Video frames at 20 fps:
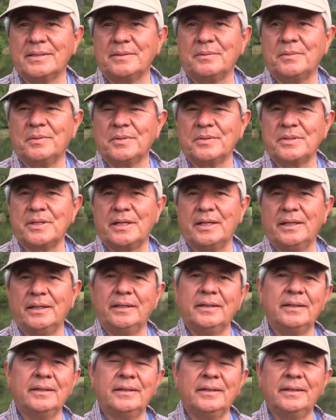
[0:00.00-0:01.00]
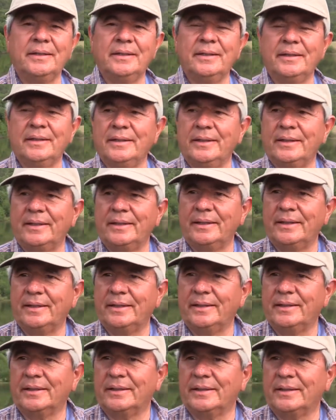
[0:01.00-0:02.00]
de bosque.
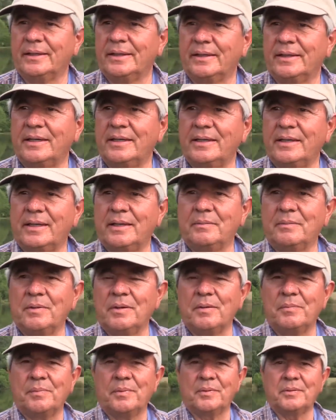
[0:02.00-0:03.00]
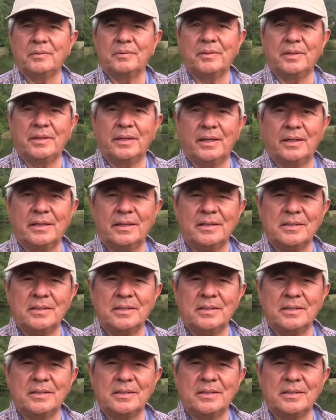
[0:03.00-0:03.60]
Eh, aquí tenemos la oportunidad de